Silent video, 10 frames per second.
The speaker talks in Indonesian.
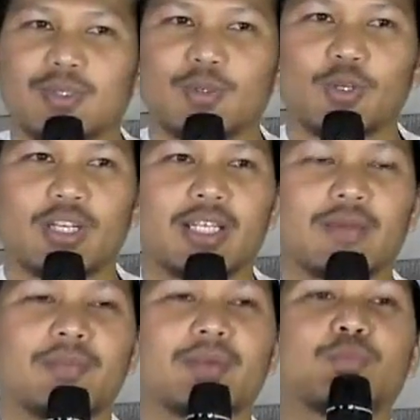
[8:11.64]
kurang
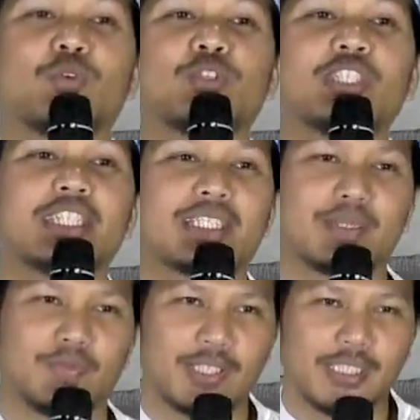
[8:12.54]
lebih bunyinya
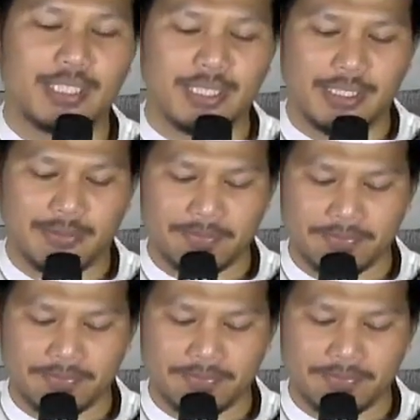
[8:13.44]
seperti ini.